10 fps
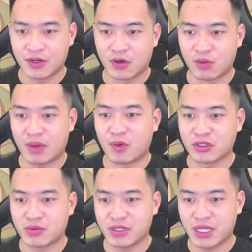Cũng là một
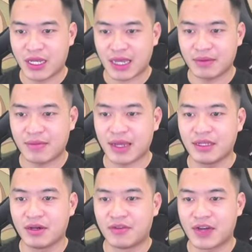trong những thích khách mạnh,
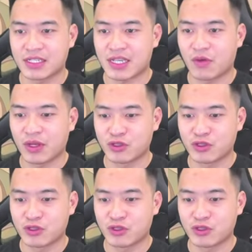nhưng mà về sau khi